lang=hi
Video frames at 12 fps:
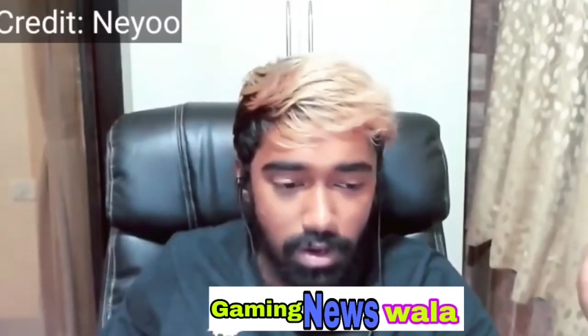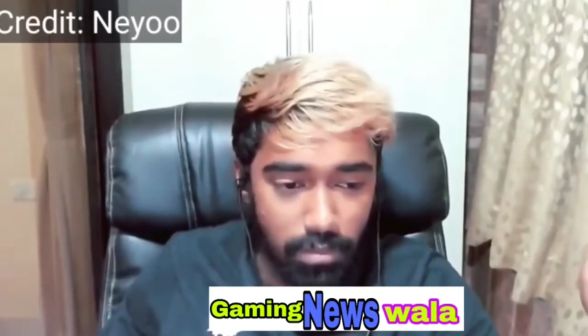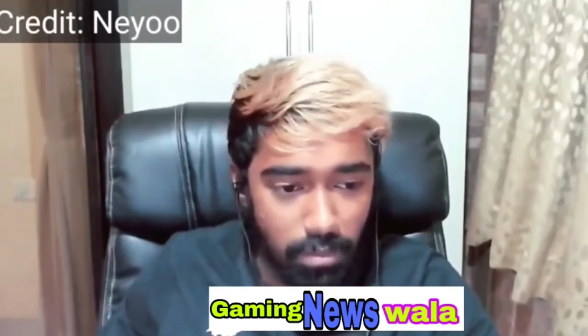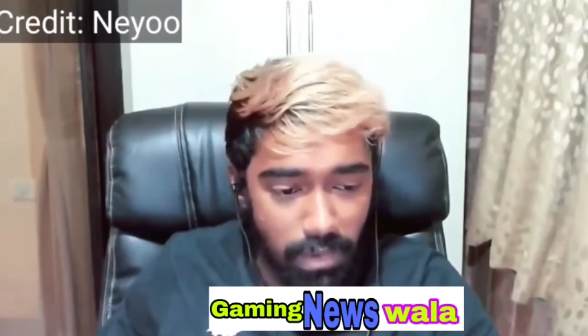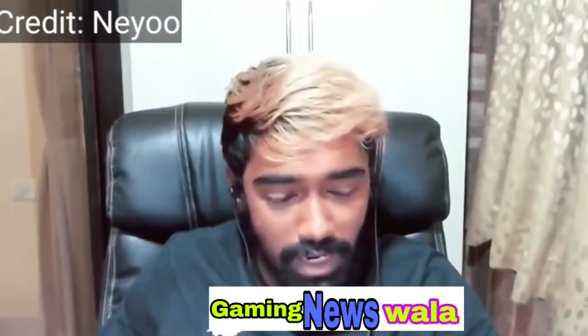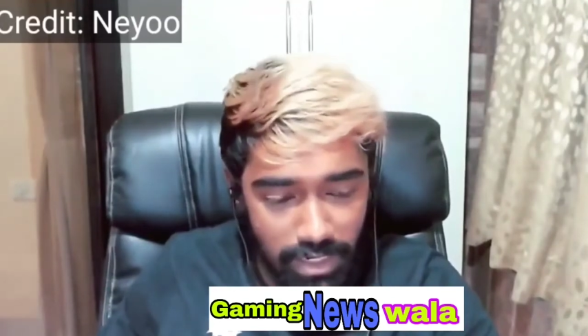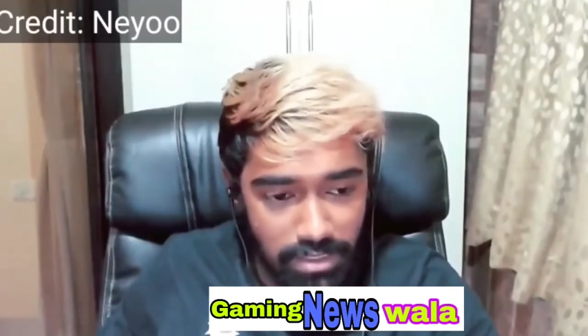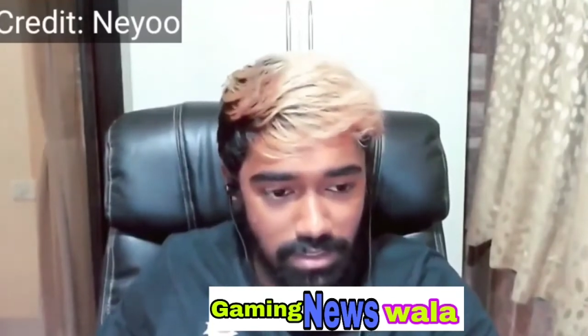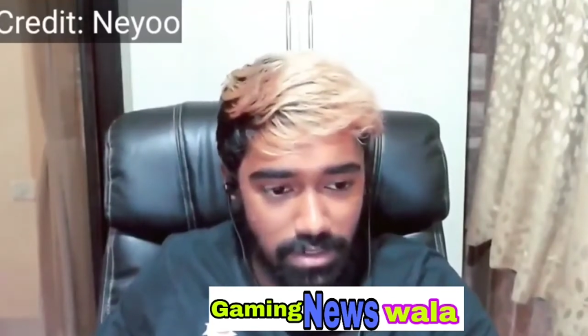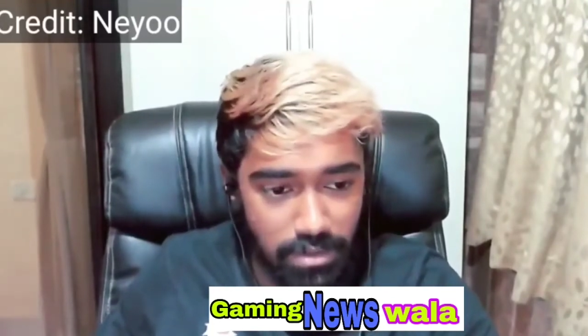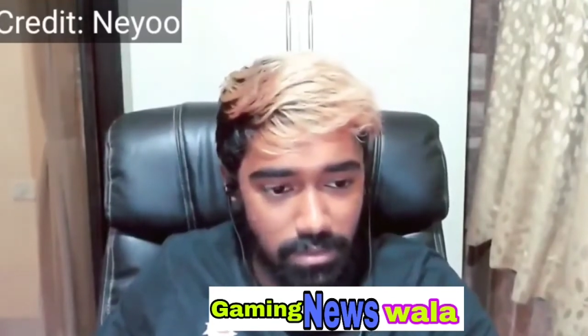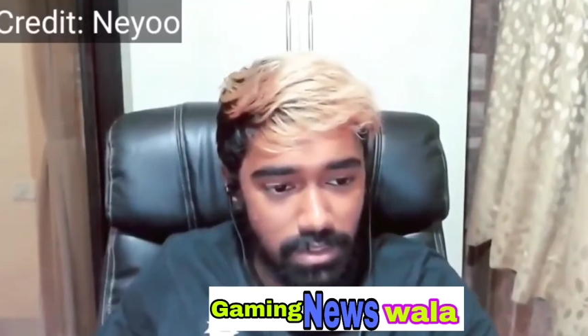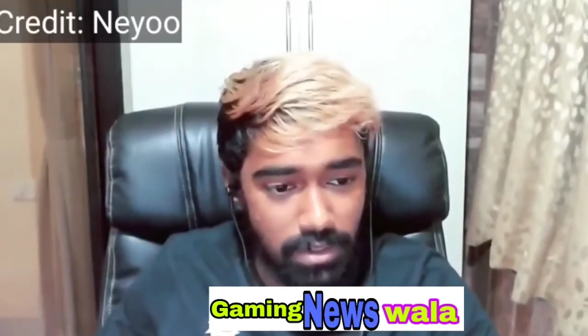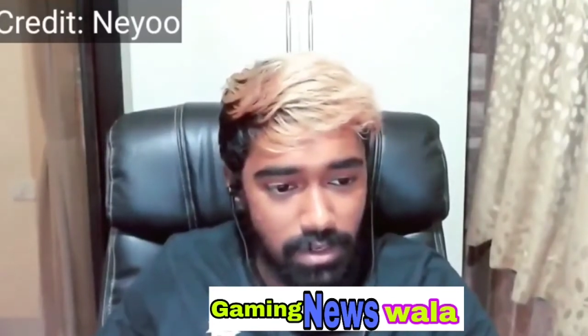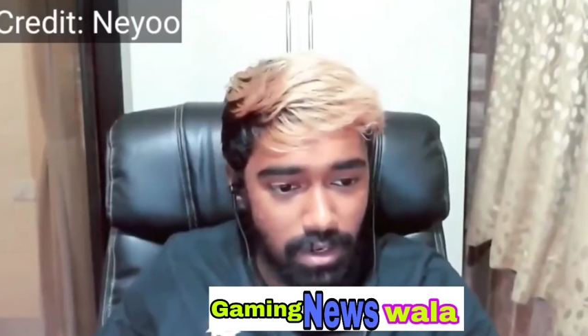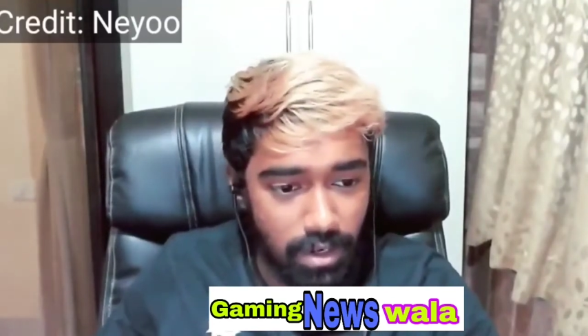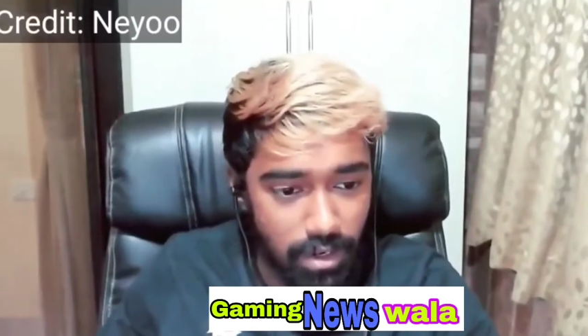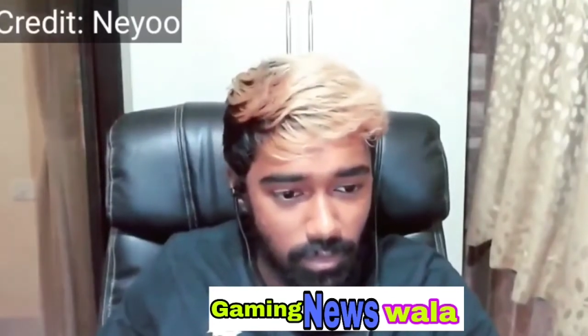और बात जब
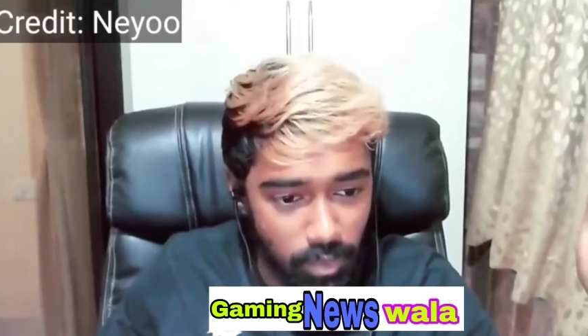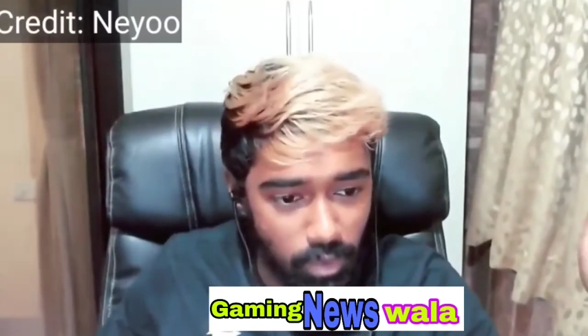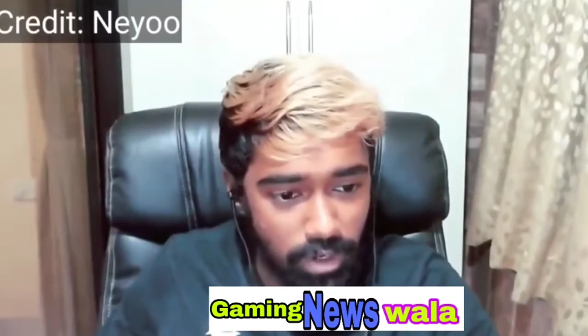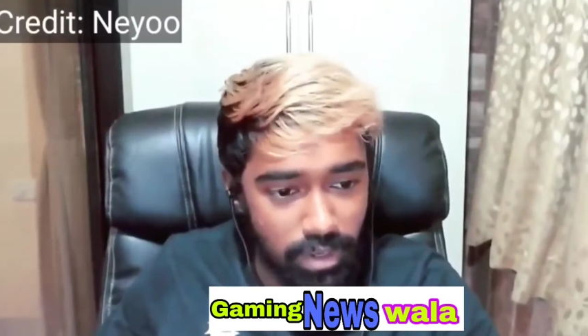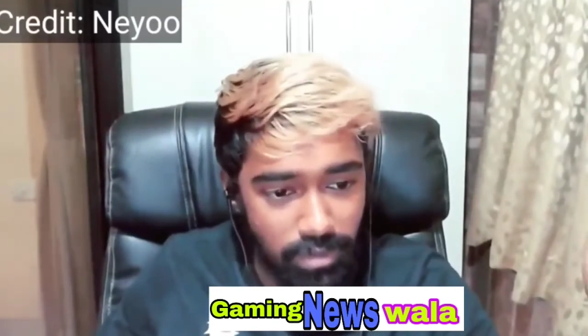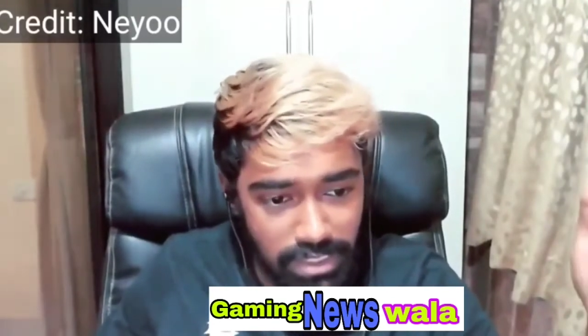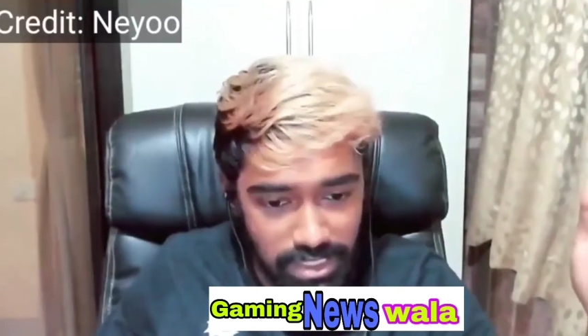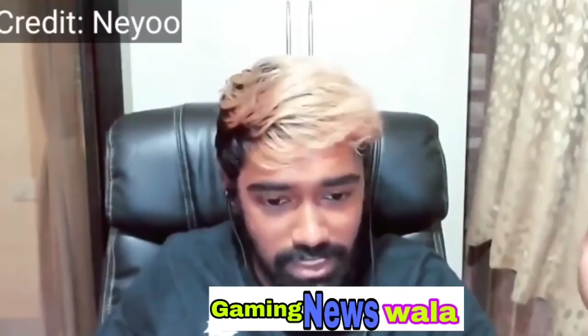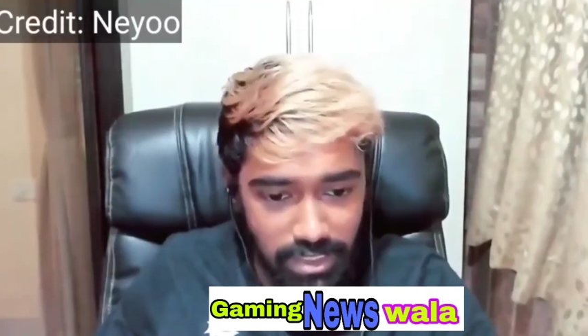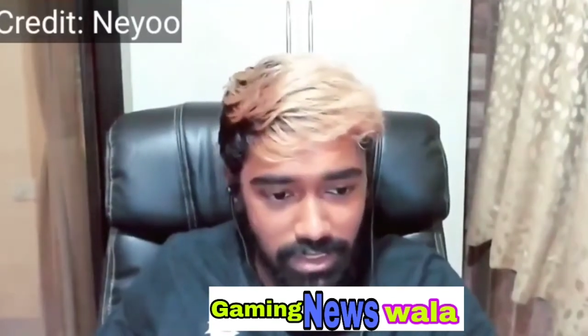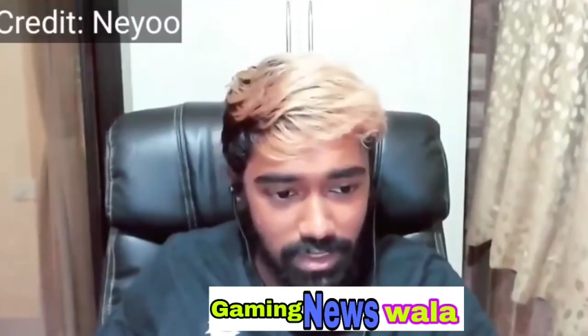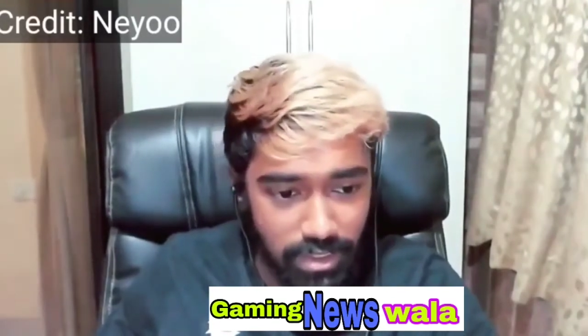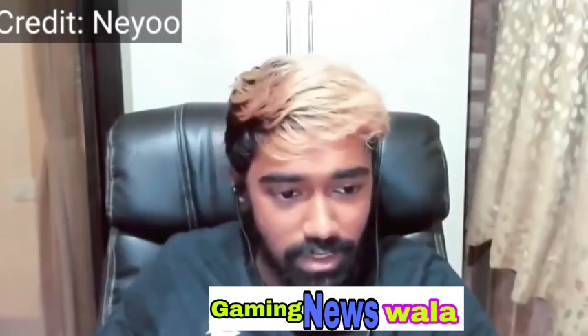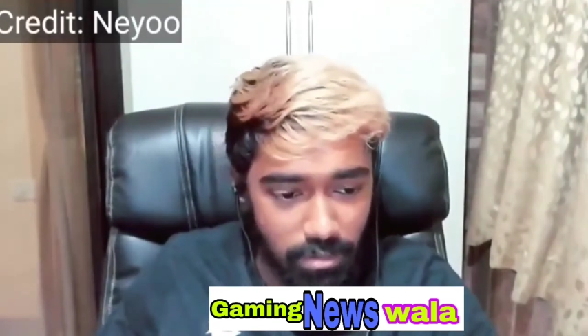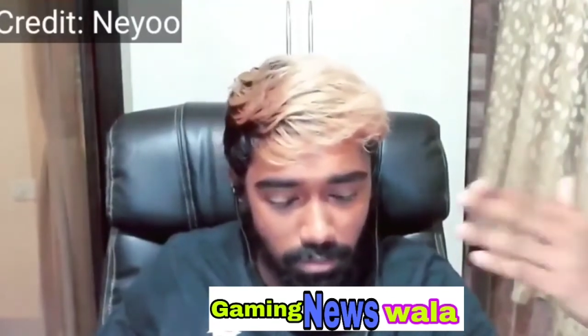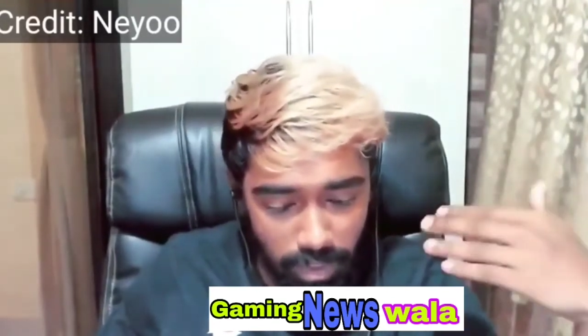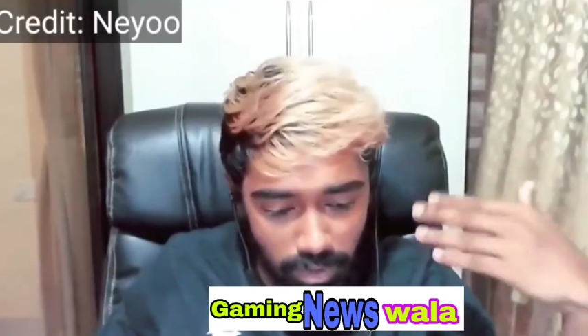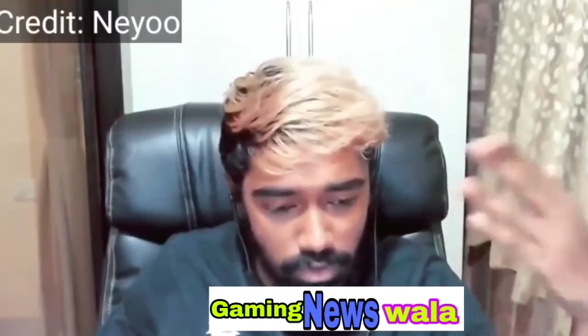हम दोनों के बीच की थी
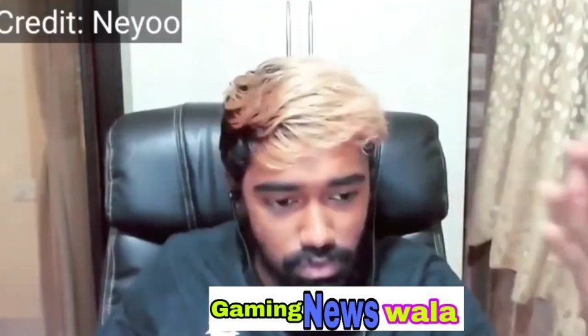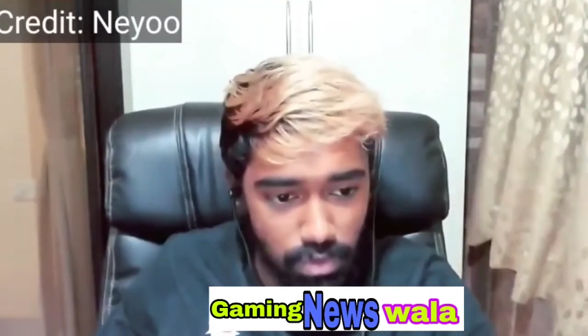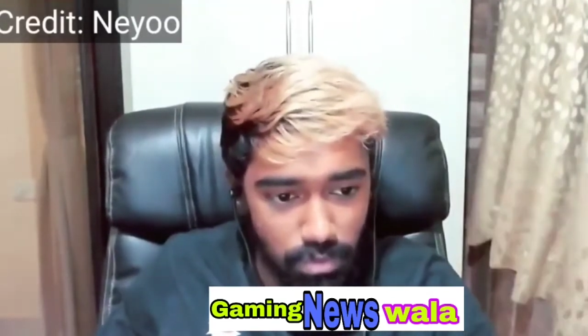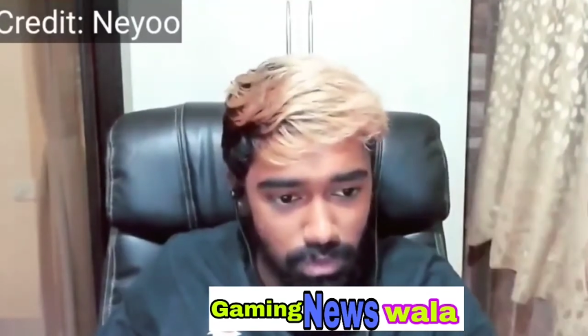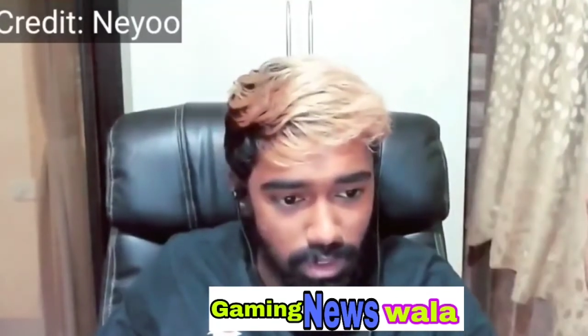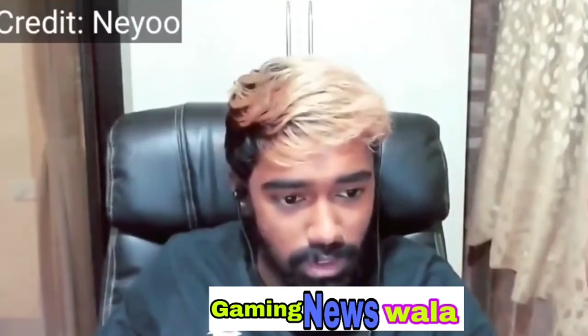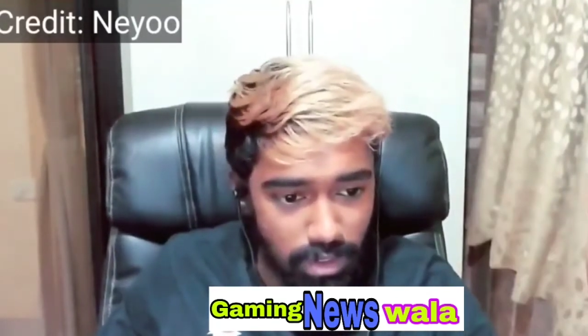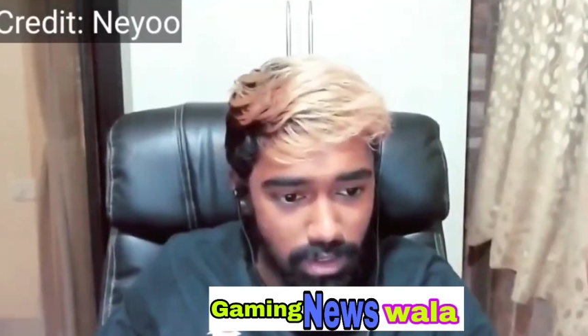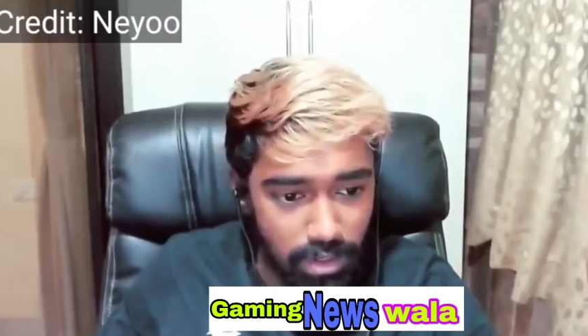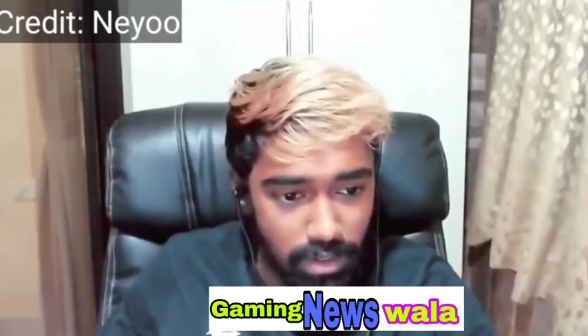मैंने उसको बोला